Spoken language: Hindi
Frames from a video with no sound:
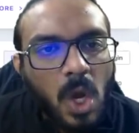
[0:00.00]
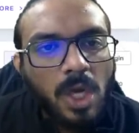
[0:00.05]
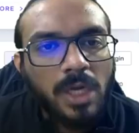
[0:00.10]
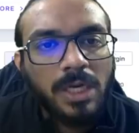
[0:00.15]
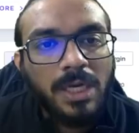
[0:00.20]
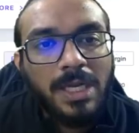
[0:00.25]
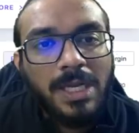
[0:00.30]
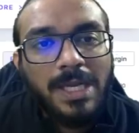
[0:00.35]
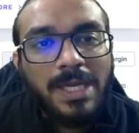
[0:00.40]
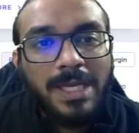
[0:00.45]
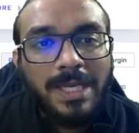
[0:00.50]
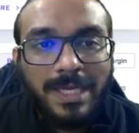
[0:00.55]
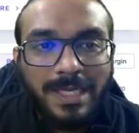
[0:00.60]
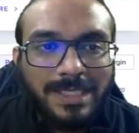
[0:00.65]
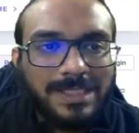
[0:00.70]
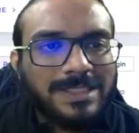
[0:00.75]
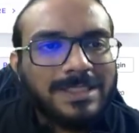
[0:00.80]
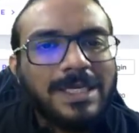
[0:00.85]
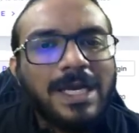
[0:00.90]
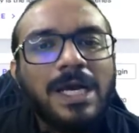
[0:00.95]
और
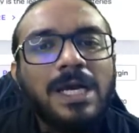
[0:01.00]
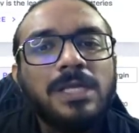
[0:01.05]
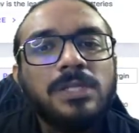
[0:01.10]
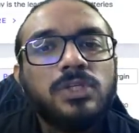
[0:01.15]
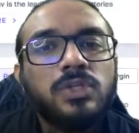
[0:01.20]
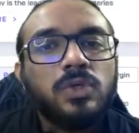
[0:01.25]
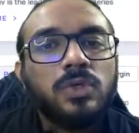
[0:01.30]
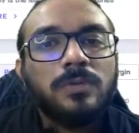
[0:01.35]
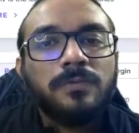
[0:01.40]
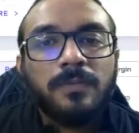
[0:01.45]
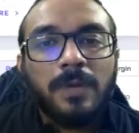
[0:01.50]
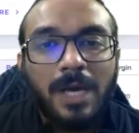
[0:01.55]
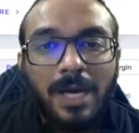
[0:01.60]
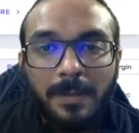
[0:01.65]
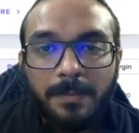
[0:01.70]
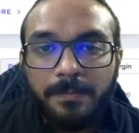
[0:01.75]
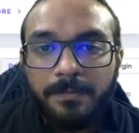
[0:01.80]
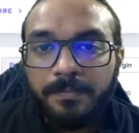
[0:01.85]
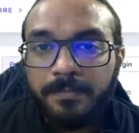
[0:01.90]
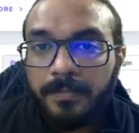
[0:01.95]
इसका जो
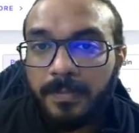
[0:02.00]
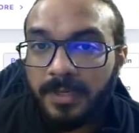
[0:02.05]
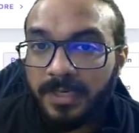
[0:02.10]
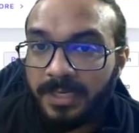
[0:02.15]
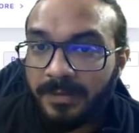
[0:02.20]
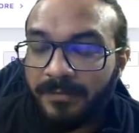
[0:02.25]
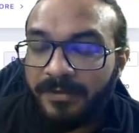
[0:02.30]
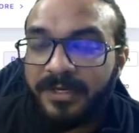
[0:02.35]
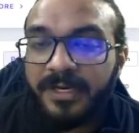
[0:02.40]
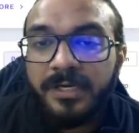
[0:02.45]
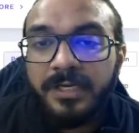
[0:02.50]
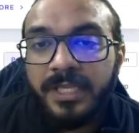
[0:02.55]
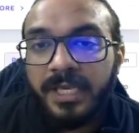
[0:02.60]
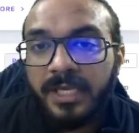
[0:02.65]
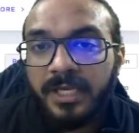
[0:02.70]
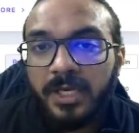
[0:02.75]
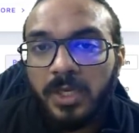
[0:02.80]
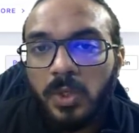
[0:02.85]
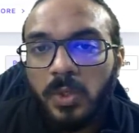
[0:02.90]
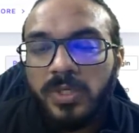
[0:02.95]
आप डिविडेंड
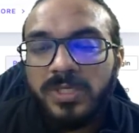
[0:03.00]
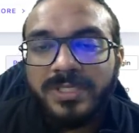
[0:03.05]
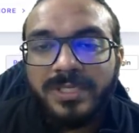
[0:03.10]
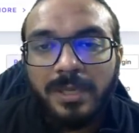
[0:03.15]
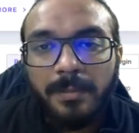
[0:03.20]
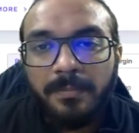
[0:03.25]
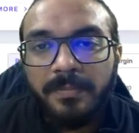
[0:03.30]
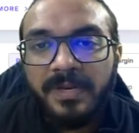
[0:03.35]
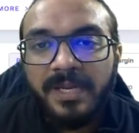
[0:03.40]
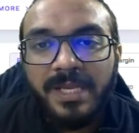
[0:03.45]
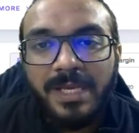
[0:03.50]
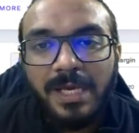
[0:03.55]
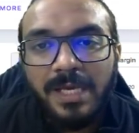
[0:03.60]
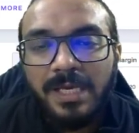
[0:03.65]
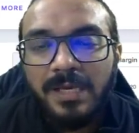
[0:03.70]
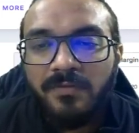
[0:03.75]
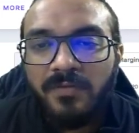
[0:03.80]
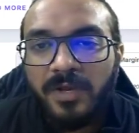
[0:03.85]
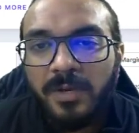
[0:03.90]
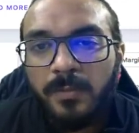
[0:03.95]
देख रहे हो इस कंपनी का
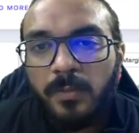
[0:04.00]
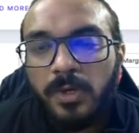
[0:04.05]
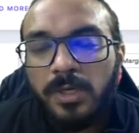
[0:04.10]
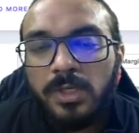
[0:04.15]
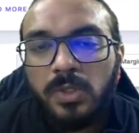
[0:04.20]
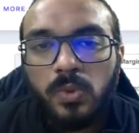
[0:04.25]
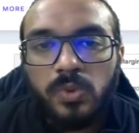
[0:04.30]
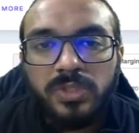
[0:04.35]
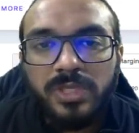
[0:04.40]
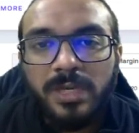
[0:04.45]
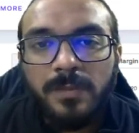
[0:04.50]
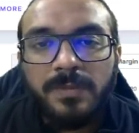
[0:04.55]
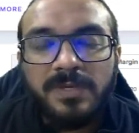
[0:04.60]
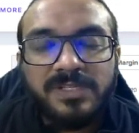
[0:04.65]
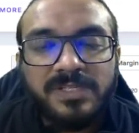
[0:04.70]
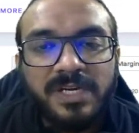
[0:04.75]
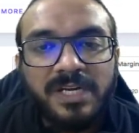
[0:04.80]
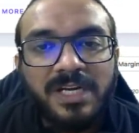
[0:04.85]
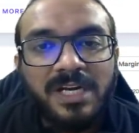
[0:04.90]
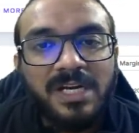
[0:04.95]
ये 1.23
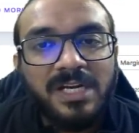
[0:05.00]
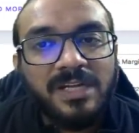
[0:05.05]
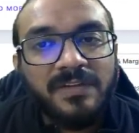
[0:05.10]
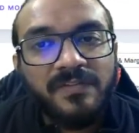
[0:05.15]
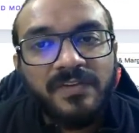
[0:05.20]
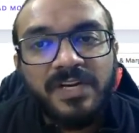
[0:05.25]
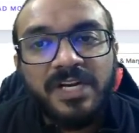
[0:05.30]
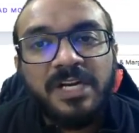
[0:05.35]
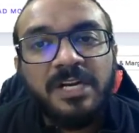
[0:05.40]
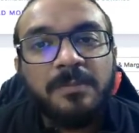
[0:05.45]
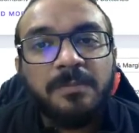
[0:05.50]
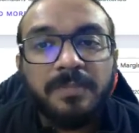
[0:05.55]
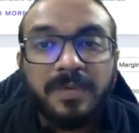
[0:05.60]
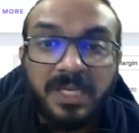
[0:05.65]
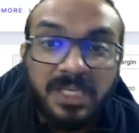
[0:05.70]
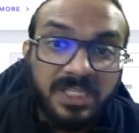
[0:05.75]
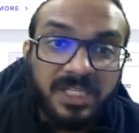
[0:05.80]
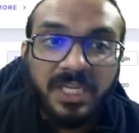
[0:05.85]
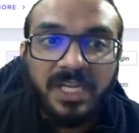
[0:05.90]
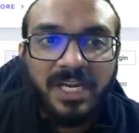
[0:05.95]
परसेंट का डिविडेंड
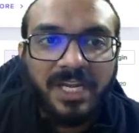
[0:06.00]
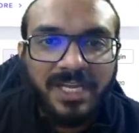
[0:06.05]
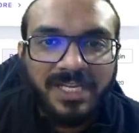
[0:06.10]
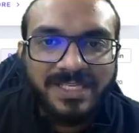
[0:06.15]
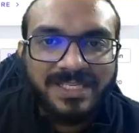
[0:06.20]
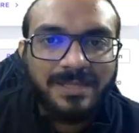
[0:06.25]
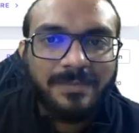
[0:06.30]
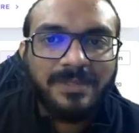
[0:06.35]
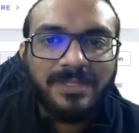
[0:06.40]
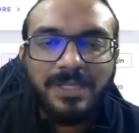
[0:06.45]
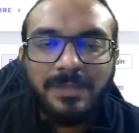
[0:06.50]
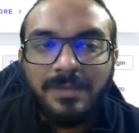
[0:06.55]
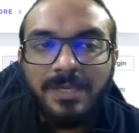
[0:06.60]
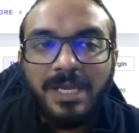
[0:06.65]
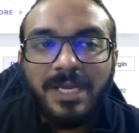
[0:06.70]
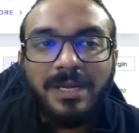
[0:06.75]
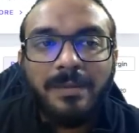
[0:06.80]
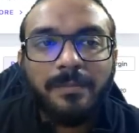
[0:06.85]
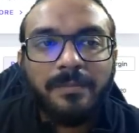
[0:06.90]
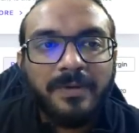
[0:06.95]
भी दे रहे हैं इसका मतलब
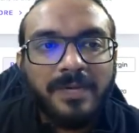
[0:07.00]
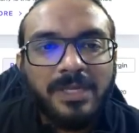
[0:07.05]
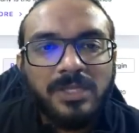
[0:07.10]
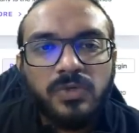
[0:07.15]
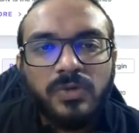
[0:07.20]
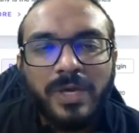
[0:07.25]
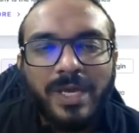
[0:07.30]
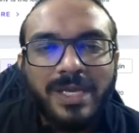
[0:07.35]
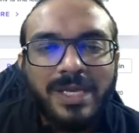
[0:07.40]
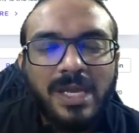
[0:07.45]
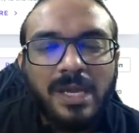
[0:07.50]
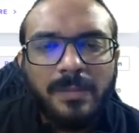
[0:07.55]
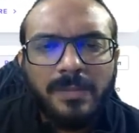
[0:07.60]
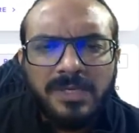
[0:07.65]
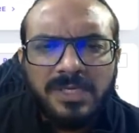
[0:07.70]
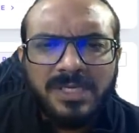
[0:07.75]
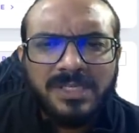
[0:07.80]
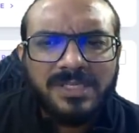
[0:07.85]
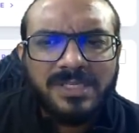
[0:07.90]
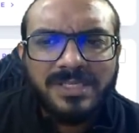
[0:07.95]
ये कंपनी जो है ये
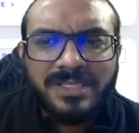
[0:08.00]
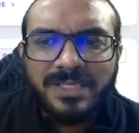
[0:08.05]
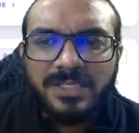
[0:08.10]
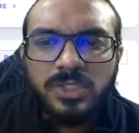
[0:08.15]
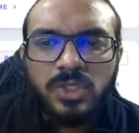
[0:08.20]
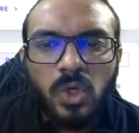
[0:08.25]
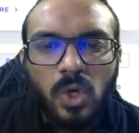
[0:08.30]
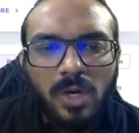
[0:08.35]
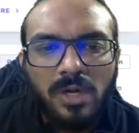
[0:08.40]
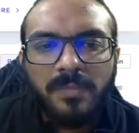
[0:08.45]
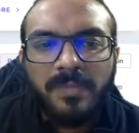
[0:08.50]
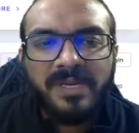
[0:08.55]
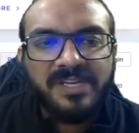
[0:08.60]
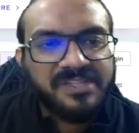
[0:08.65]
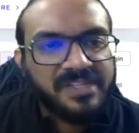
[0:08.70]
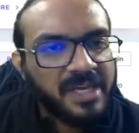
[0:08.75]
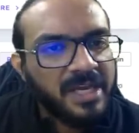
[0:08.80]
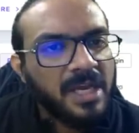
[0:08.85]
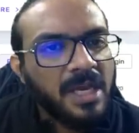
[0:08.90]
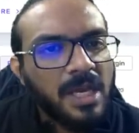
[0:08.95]
हमेशा से इसका स्ट्रांग
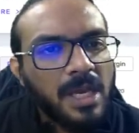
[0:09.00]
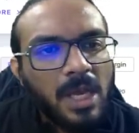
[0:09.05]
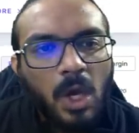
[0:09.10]
बेस है